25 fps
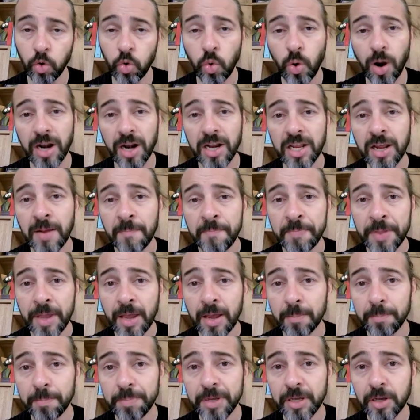quali
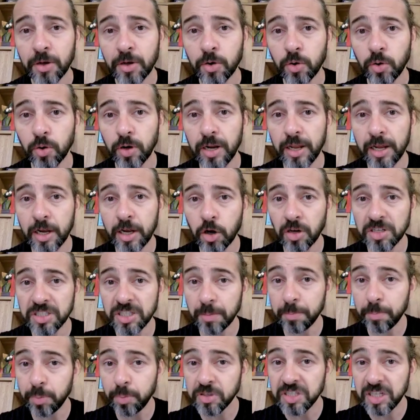piccole
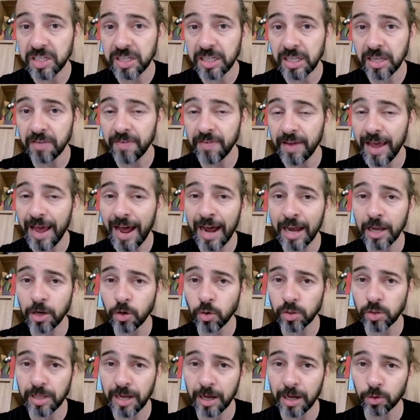cose positive hai
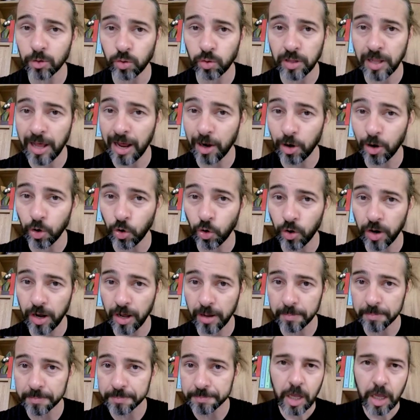notato da allora